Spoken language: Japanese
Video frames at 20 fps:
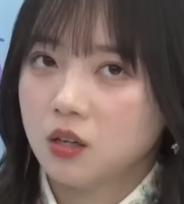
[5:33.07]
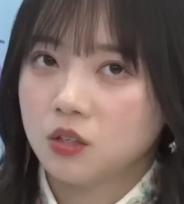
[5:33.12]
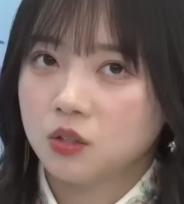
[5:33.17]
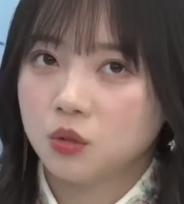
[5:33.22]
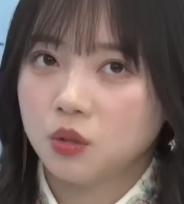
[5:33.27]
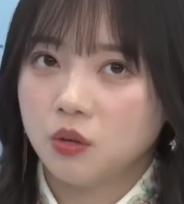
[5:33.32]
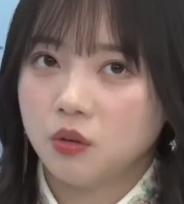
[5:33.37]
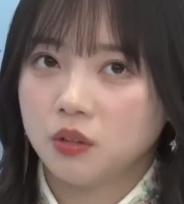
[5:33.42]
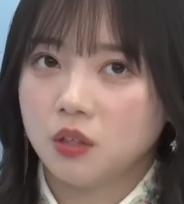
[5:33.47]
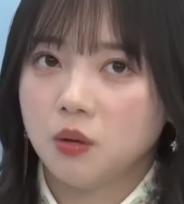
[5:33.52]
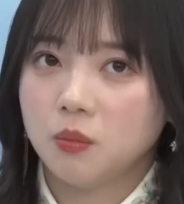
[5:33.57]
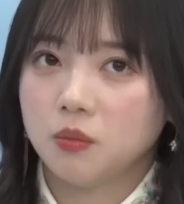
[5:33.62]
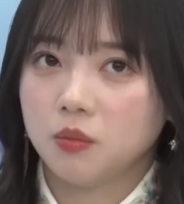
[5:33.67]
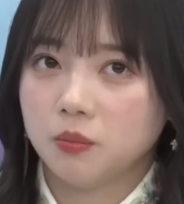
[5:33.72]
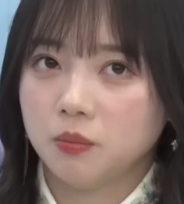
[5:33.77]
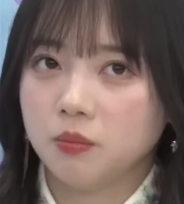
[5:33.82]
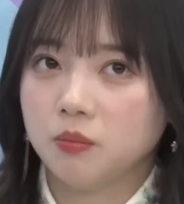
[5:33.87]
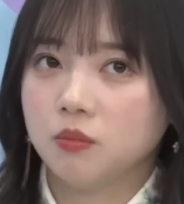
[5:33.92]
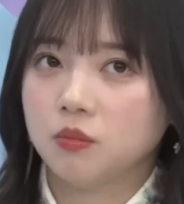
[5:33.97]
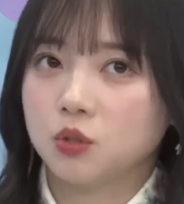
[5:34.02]
それは多
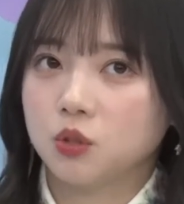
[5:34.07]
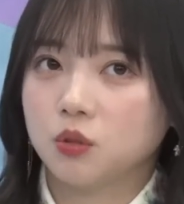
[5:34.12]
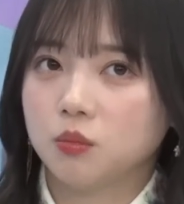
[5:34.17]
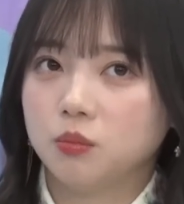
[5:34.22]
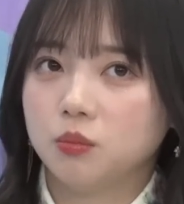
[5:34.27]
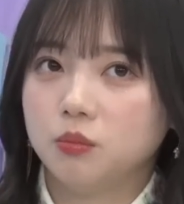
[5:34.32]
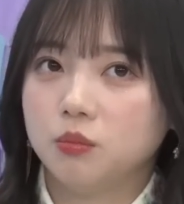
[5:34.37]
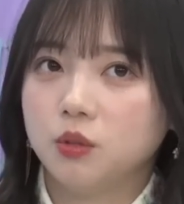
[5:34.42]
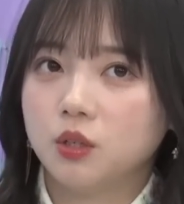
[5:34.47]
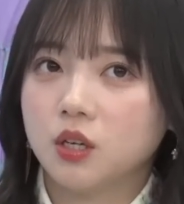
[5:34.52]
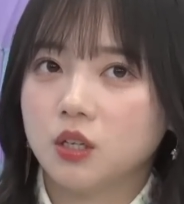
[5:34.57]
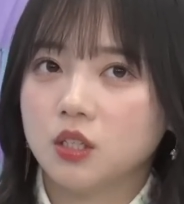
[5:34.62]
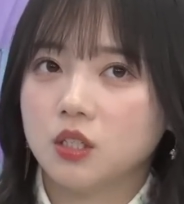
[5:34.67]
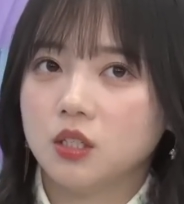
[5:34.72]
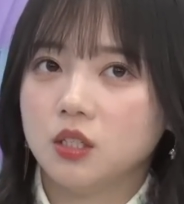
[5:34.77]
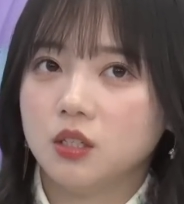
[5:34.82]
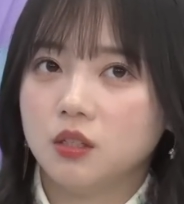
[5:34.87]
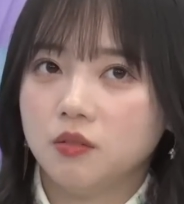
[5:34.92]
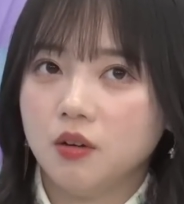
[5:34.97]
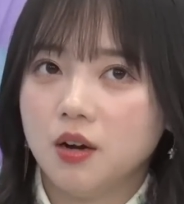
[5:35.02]
分、はい、その
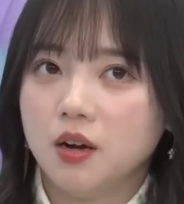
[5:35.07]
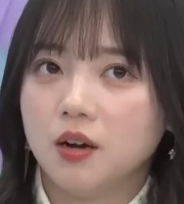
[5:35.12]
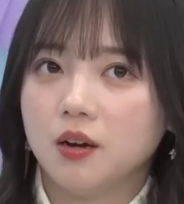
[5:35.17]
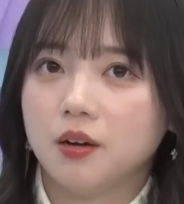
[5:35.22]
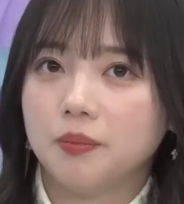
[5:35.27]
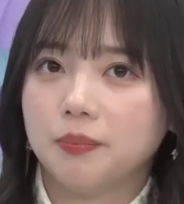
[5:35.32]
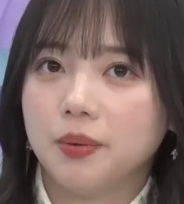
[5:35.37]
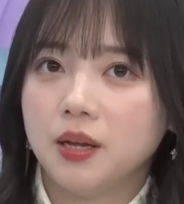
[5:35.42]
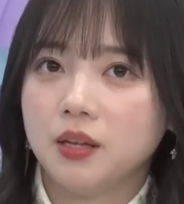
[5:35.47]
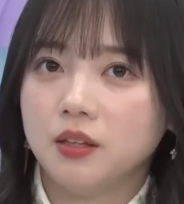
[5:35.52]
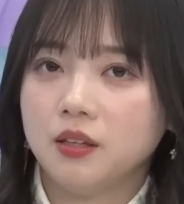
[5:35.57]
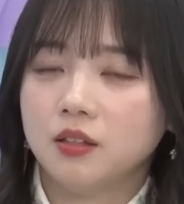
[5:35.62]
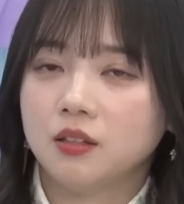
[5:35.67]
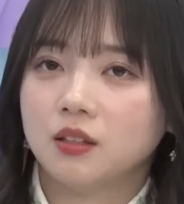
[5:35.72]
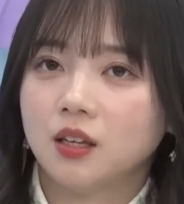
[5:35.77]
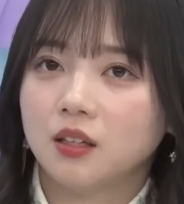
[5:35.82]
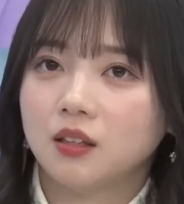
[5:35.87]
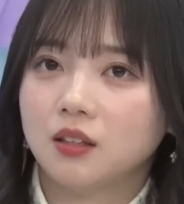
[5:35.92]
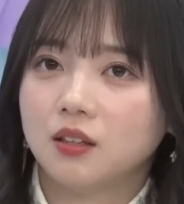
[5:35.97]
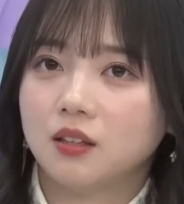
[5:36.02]
昔は
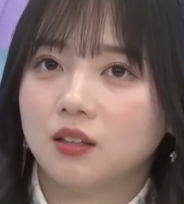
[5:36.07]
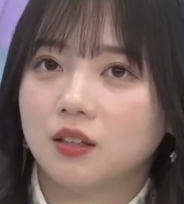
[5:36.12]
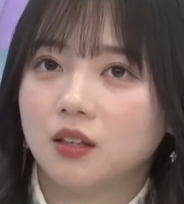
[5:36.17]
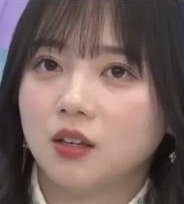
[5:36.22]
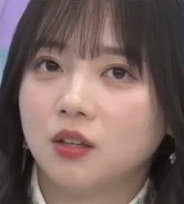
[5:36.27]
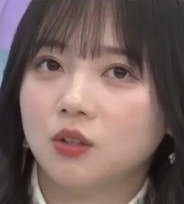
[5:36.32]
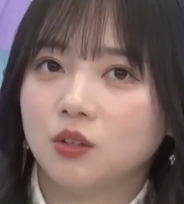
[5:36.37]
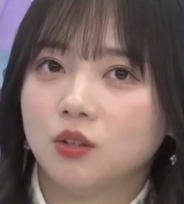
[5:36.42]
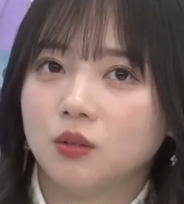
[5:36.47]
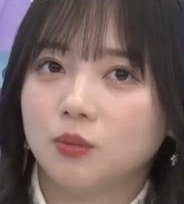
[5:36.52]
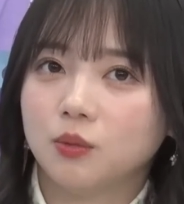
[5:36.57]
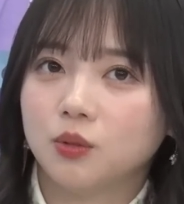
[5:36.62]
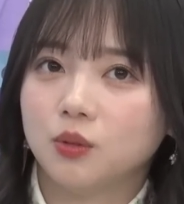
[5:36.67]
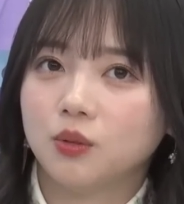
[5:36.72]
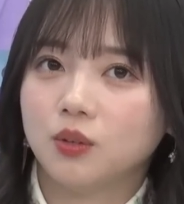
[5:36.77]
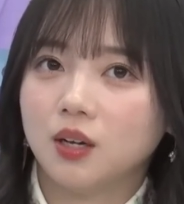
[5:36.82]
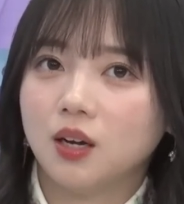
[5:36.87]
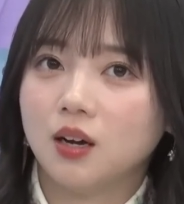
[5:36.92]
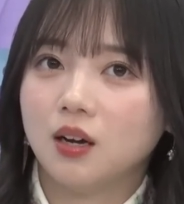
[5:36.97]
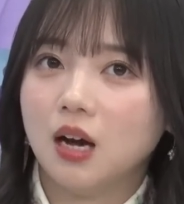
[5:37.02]
パンダっていうも
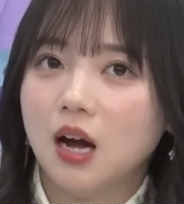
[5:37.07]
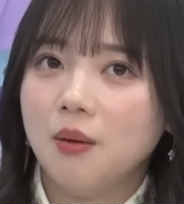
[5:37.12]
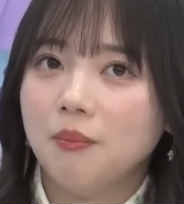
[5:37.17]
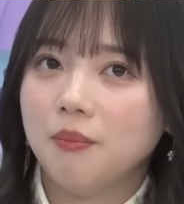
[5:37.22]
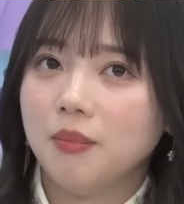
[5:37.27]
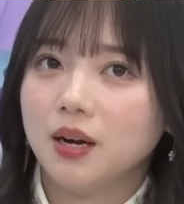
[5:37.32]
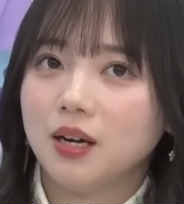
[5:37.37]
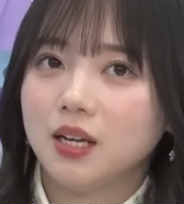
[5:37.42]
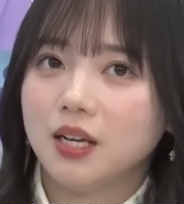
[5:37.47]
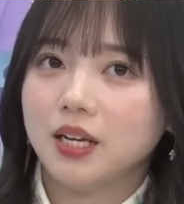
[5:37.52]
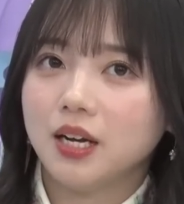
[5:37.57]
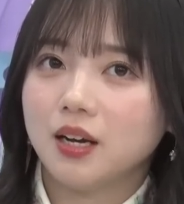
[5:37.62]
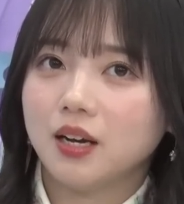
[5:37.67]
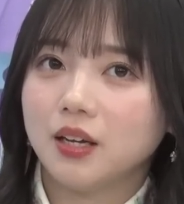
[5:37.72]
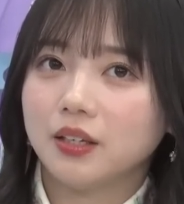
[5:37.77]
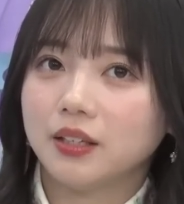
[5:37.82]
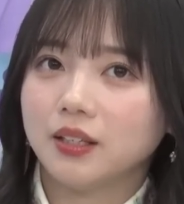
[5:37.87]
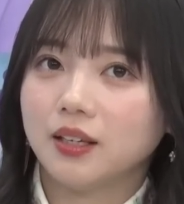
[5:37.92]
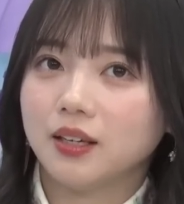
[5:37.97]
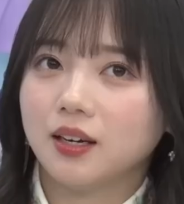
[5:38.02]
のがあんまりいな
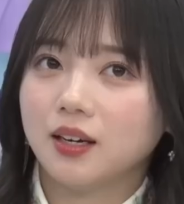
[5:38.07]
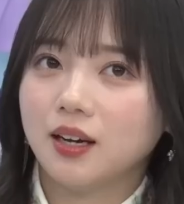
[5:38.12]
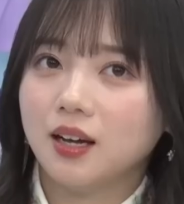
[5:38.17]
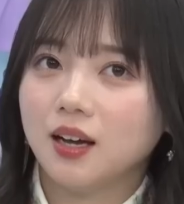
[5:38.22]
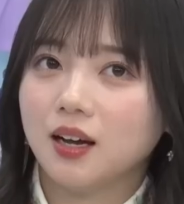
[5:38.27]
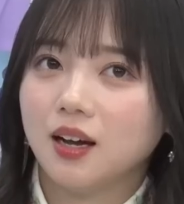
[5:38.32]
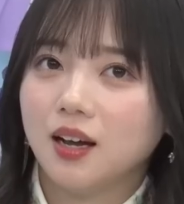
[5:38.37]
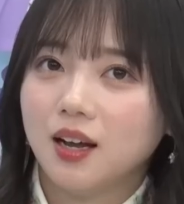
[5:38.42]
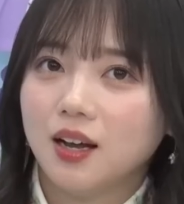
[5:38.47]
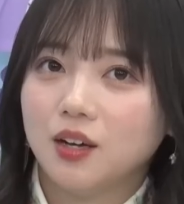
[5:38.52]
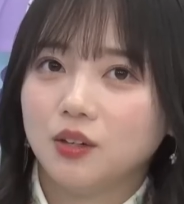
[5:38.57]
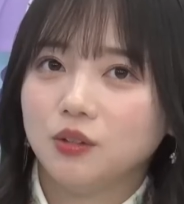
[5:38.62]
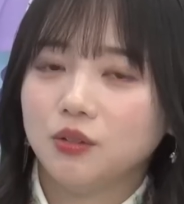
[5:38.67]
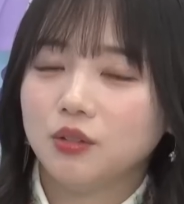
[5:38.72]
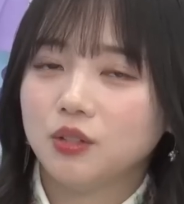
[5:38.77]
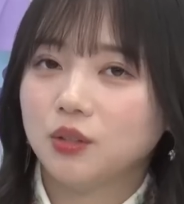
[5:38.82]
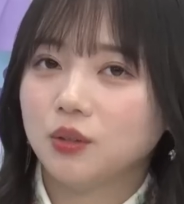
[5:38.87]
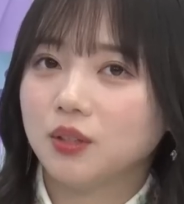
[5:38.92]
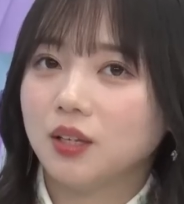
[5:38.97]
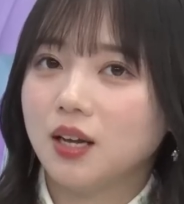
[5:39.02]
かったから
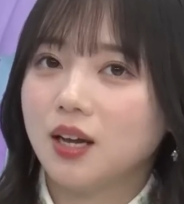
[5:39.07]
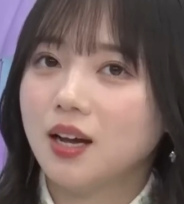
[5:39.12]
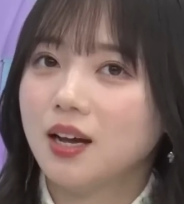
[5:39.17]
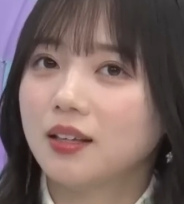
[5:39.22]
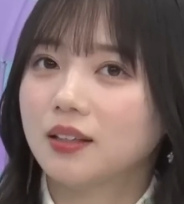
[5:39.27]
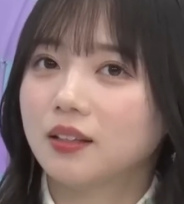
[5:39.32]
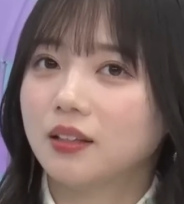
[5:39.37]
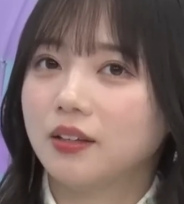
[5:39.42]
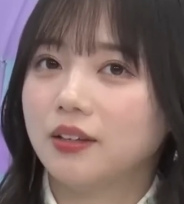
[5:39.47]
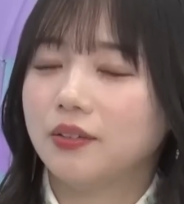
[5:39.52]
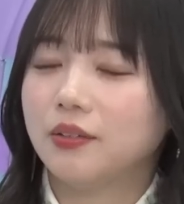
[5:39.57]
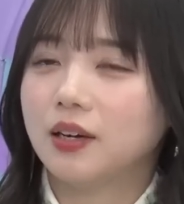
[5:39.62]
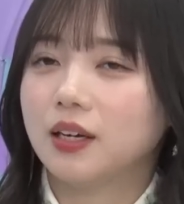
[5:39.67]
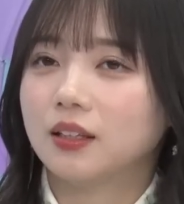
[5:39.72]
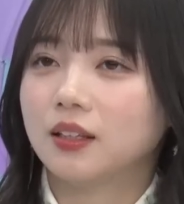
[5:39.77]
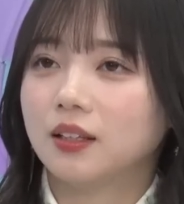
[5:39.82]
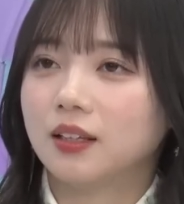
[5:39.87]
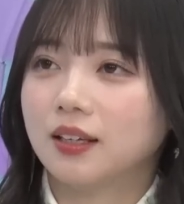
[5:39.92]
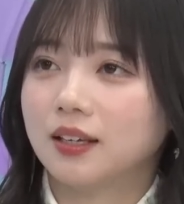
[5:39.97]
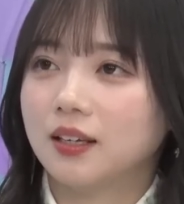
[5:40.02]
嘘だって言われ
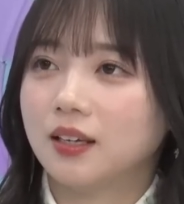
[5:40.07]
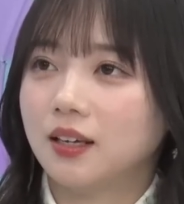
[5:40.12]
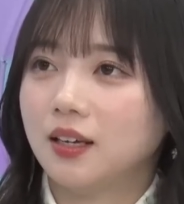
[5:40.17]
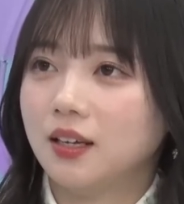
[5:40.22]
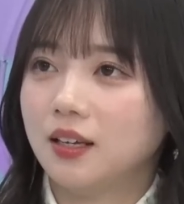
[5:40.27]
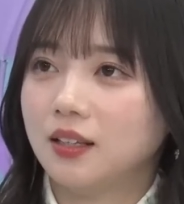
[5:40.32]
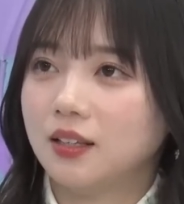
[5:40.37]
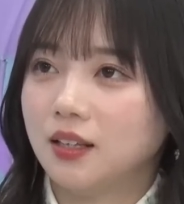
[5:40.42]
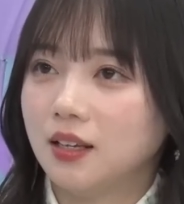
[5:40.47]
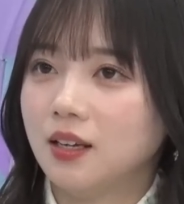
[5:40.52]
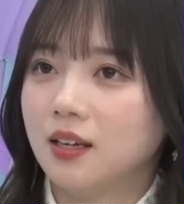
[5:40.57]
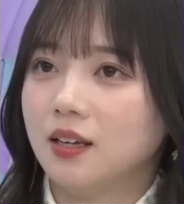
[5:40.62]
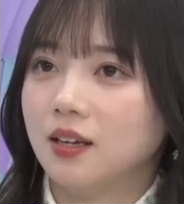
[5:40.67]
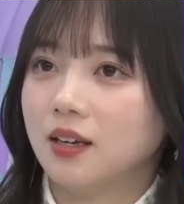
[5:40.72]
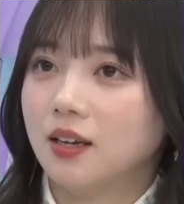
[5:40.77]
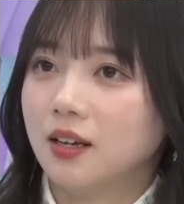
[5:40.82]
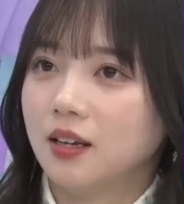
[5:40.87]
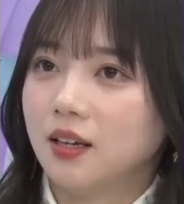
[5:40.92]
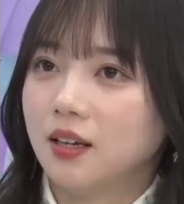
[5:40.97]
ただけで、う